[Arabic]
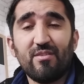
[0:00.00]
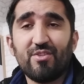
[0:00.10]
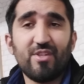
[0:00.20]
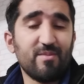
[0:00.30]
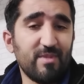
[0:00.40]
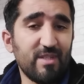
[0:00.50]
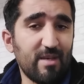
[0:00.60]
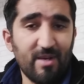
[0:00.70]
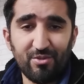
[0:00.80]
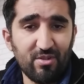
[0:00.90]
شهر ثمانية
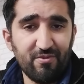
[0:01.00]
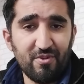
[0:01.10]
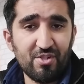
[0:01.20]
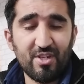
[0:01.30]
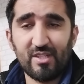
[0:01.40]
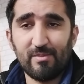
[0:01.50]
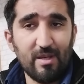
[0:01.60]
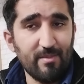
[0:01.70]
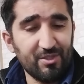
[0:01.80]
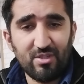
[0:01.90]
ما عندوش الفيش شهر سبعة
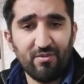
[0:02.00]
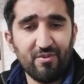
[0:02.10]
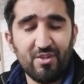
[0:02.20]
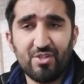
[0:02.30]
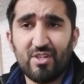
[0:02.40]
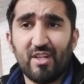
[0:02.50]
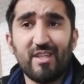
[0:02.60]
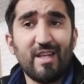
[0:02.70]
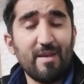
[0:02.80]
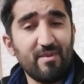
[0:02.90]
ما عندوش الفيش شهر
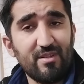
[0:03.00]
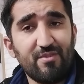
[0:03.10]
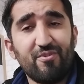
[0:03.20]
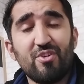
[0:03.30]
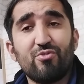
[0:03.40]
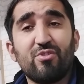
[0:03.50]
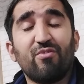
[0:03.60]
ديال العام في جوج